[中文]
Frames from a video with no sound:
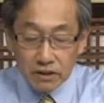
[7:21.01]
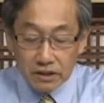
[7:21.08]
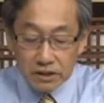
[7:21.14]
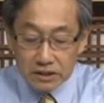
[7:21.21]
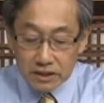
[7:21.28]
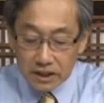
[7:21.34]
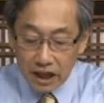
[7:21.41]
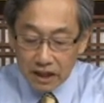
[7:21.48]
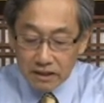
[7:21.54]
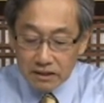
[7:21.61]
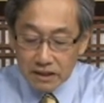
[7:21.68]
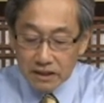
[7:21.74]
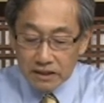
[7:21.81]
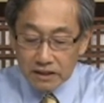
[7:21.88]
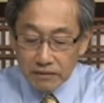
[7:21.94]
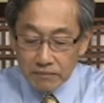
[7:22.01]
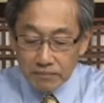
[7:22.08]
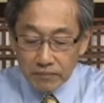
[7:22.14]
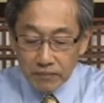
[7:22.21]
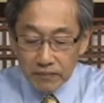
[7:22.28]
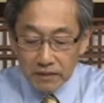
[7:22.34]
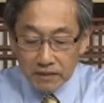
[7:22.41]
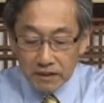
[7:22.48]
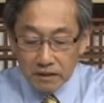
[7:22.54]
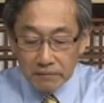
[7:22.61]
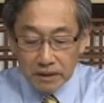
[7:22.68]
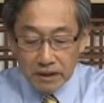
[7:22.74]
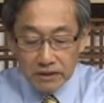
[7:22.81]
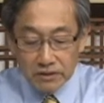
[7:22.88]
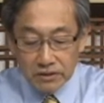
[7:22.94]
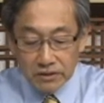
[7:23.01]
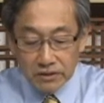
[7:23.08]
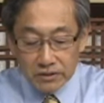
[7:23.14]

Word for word: 上帝那么